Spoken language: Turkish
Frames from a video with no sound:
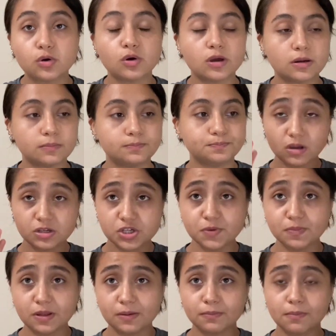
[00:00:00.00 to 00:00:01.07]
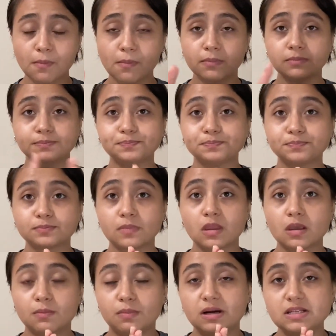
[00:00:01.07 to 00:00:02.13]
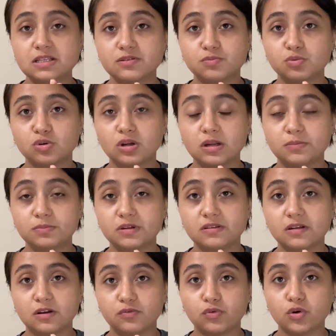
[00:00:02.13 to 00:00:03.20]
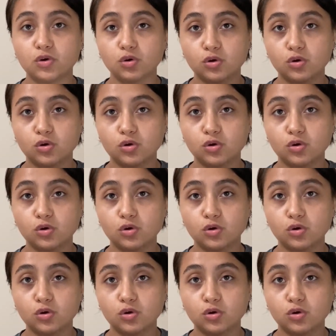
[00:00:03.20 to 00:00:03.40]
koyarım. Şimdi maalesef bugün elimde telefon yok.